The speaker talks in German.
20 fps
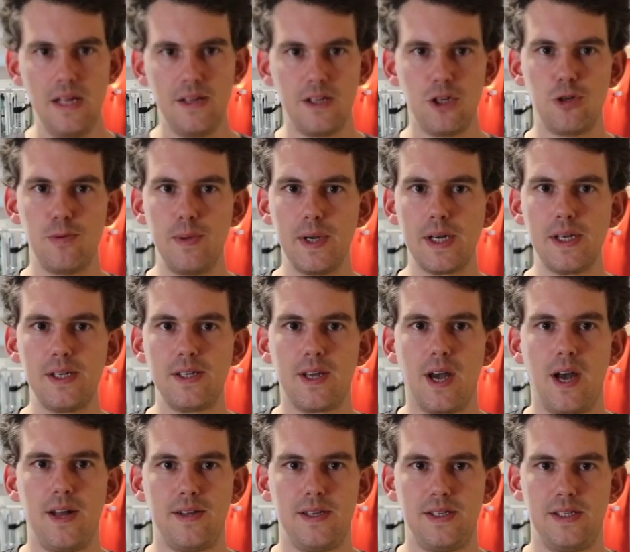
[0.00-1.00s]
Die
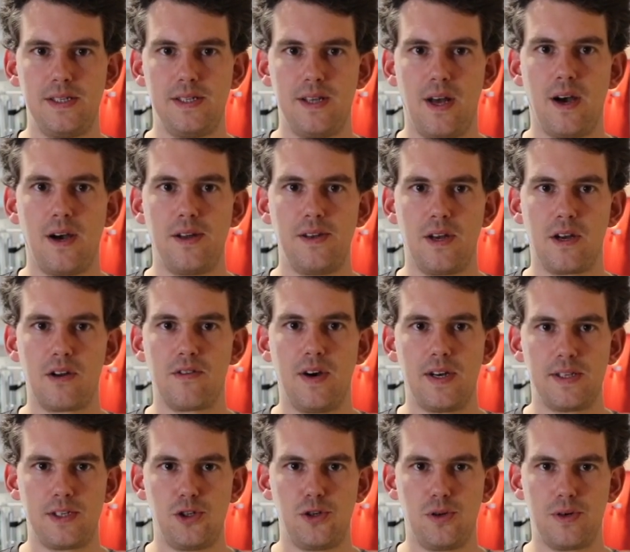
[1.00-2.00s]
Schwierigkeit, die sich daran ja
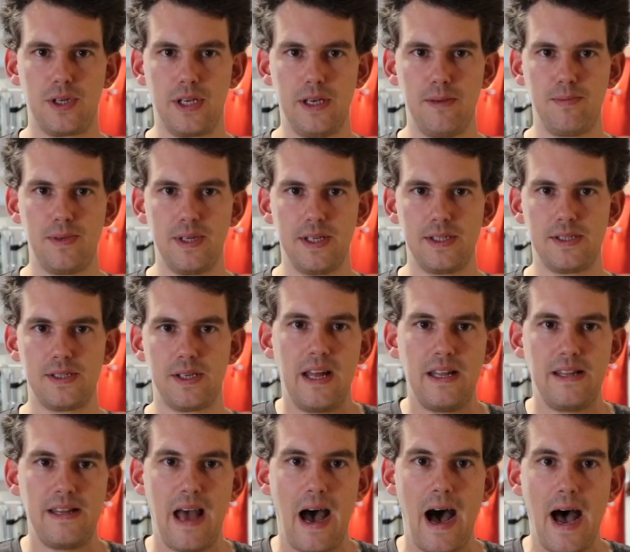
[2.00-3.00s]
quasi schon gibt, ist,
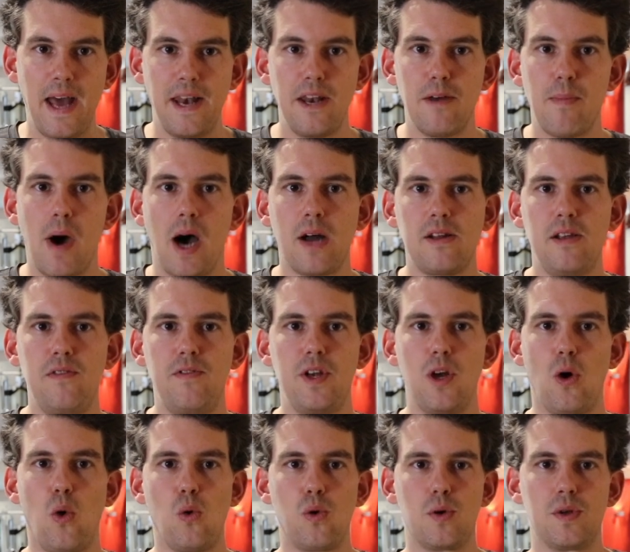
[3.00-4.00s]
der eine macht die
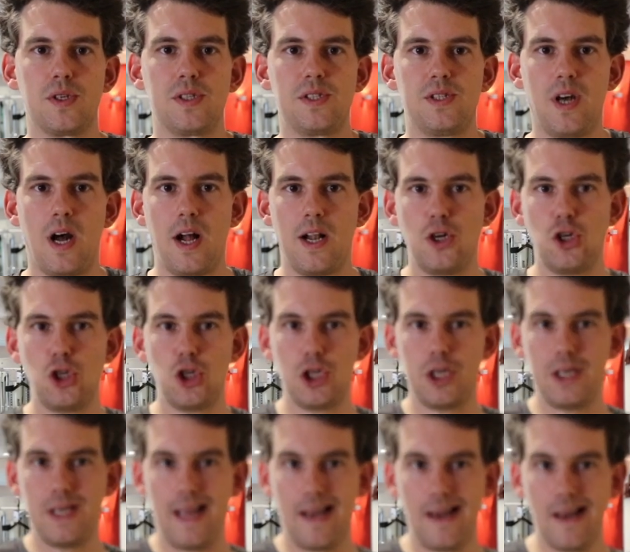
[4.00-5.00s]
Wiederholungszahlen
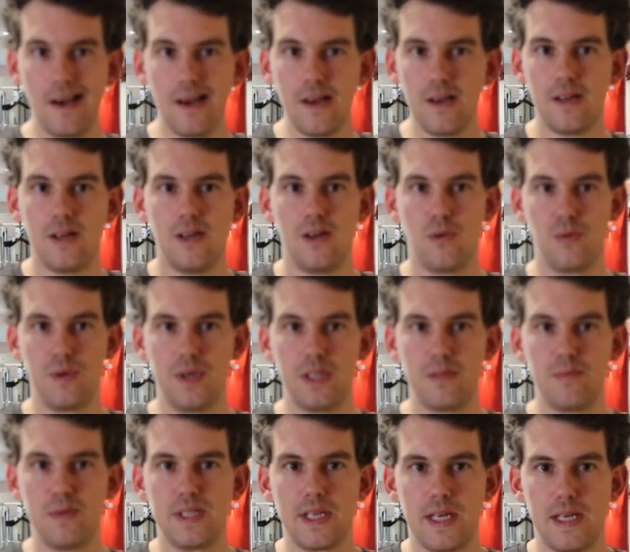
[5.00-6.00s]
schneller und
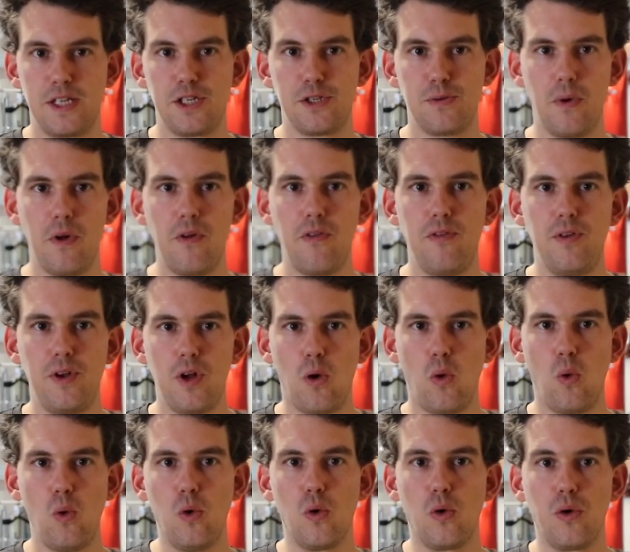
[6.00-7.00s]
ist mit seinen zwölf
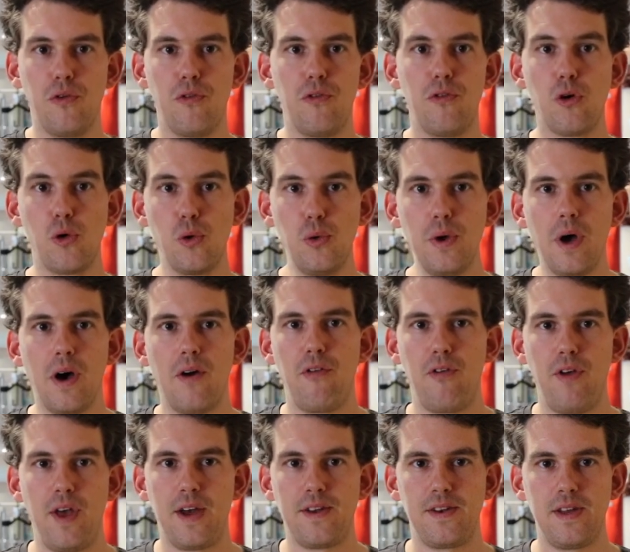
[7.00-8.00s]
Wiederholungen früher
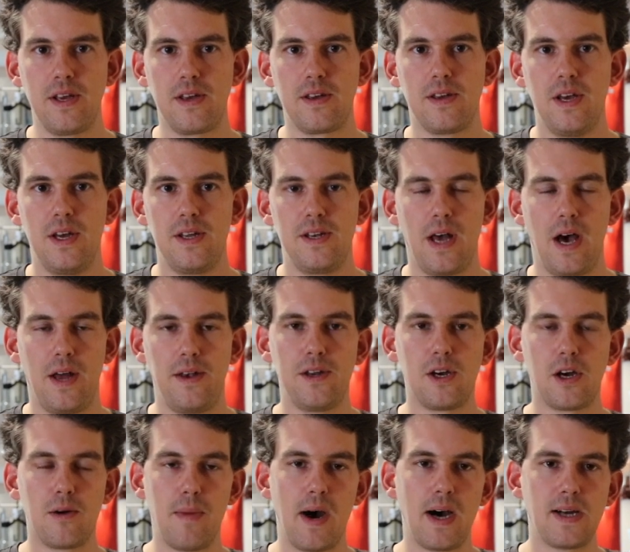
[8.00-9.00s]
fertig, der
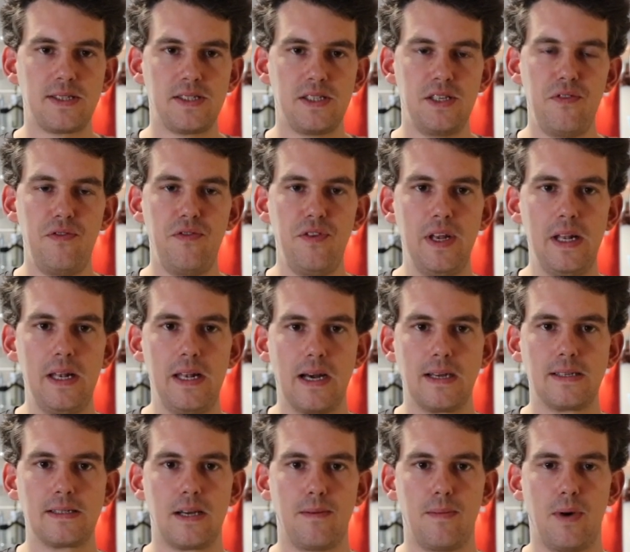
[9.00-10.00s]
andere macht sie viel
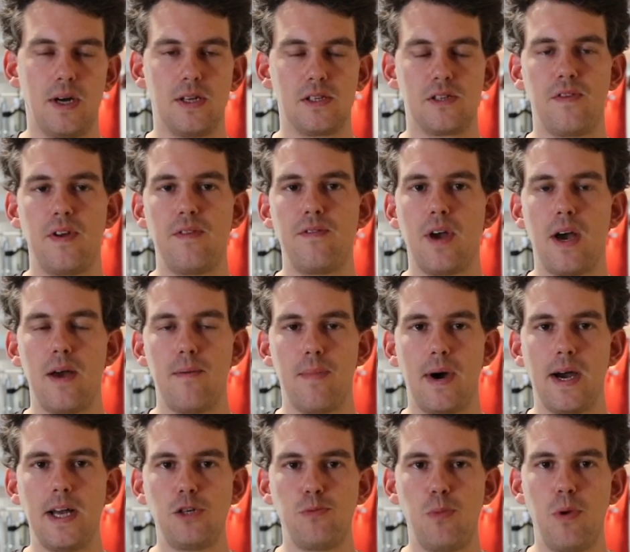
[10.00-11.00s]
langsamer. Also wenn wir ein
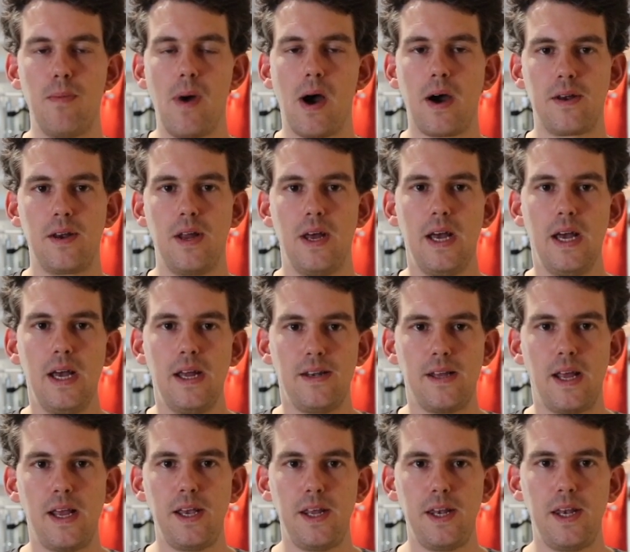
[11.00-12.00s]
Beispiel machen,
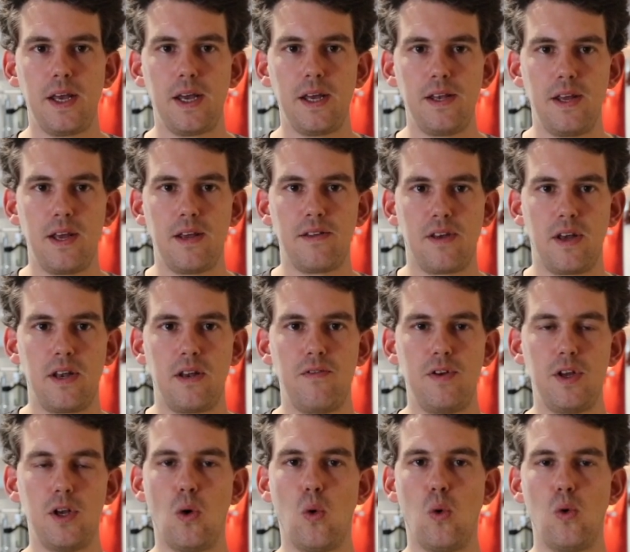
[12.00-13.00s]
derjenige, der seine
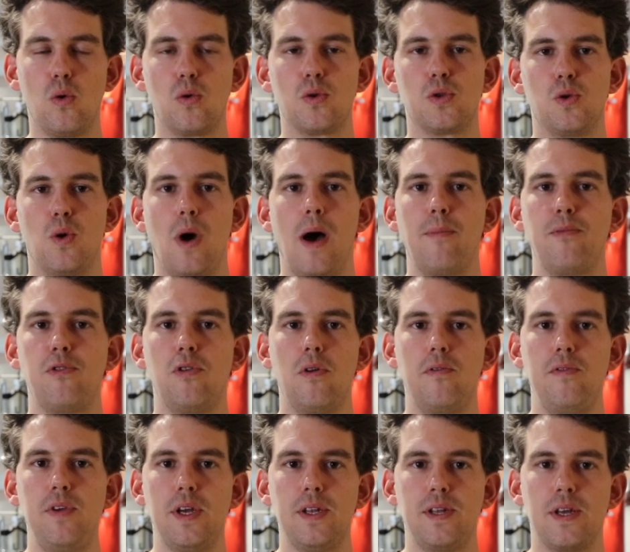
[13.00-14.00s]
Wiederholung so
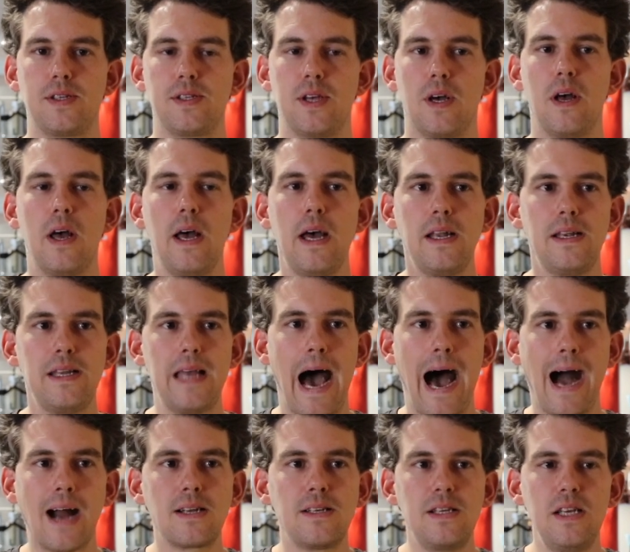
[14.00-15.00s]
absolviert, dass er die
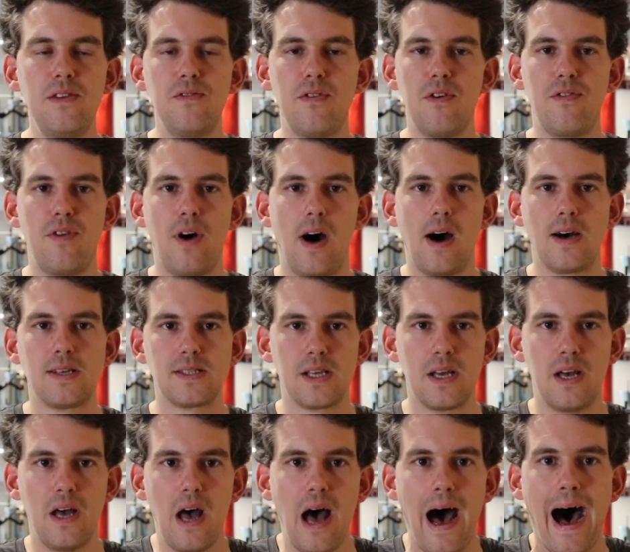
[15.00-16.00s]
aktive
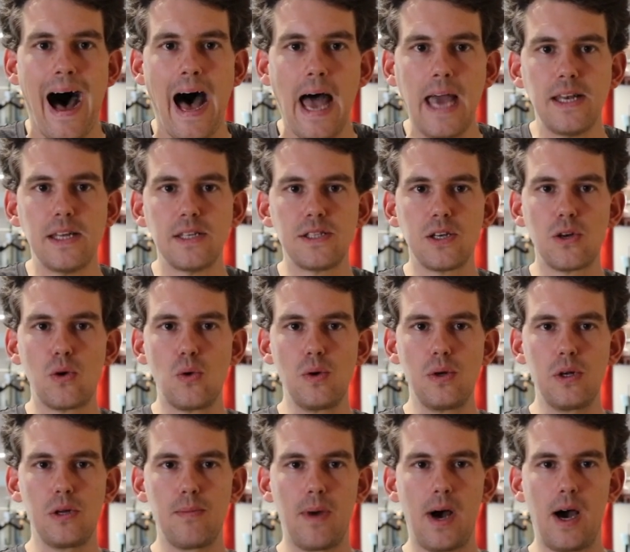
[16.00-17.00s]
Phase eine
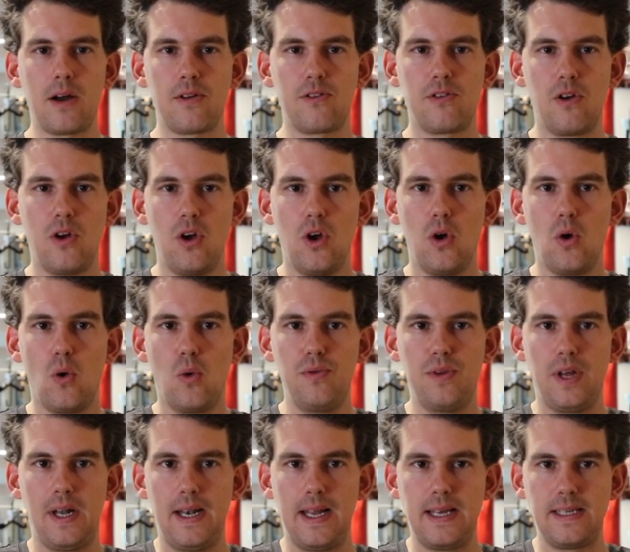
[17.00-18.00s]
Sekunde macht und
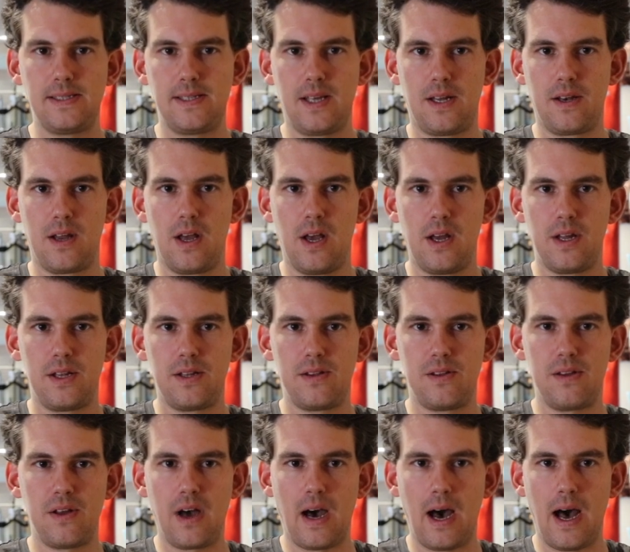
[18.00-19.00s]
er lässt dann
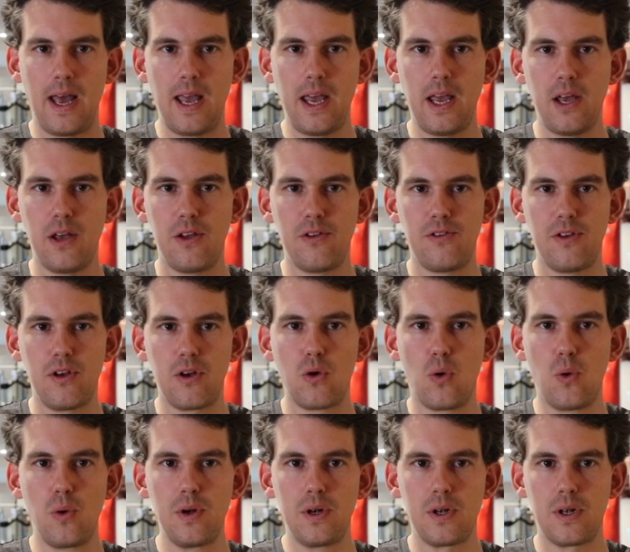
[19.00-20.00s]
drei
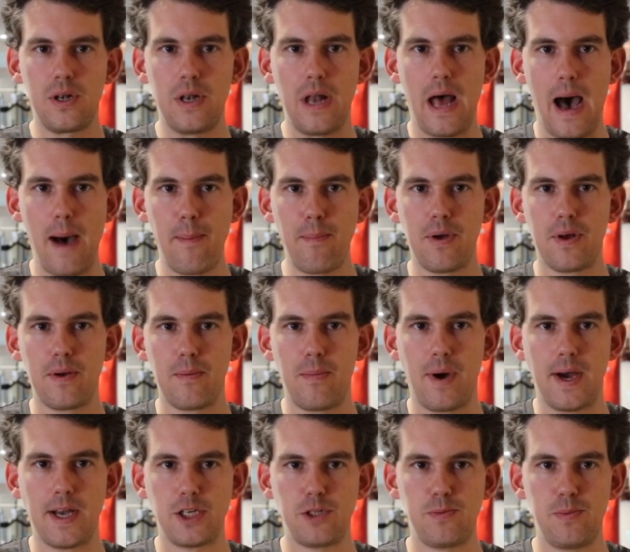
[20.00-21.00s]
Sekunden ab,
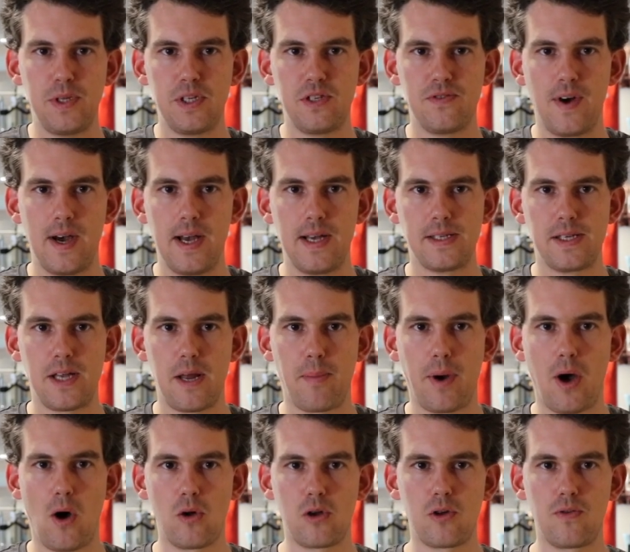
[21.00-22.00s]
beispielsweise. Der
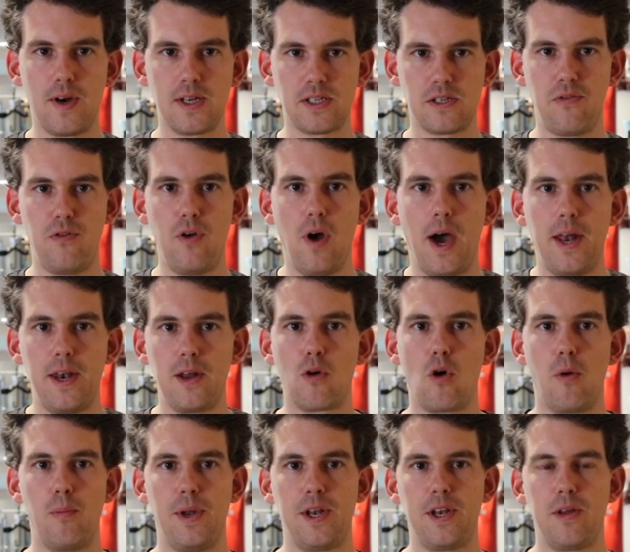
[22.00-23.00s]
braucht quasi für eine
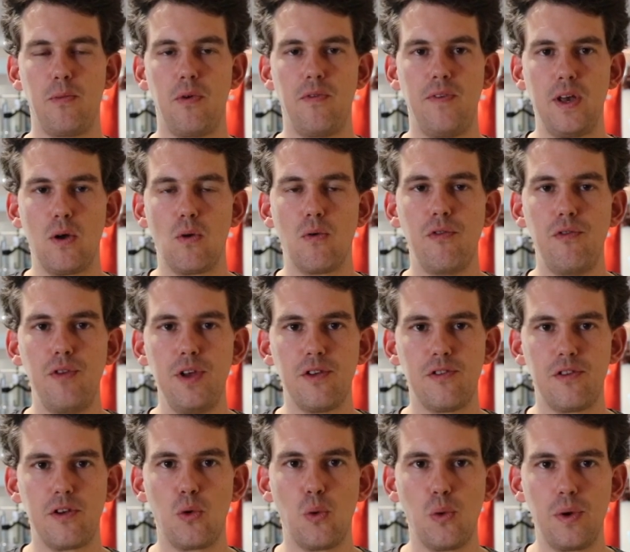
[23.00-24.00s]
komplette Bewegung vier
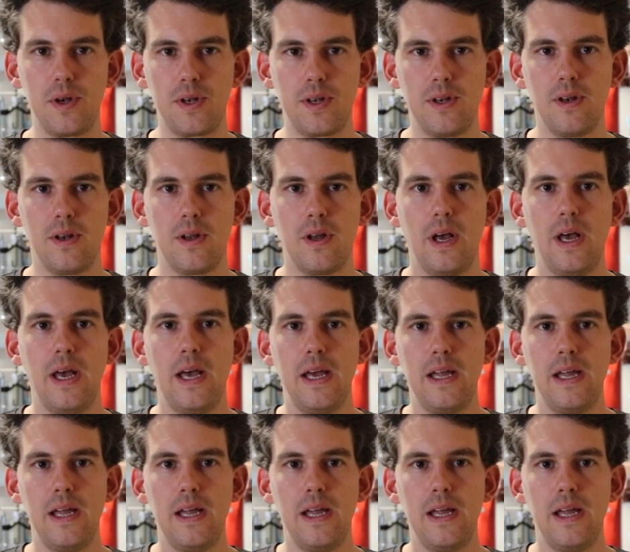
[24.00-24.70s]
Sekunden.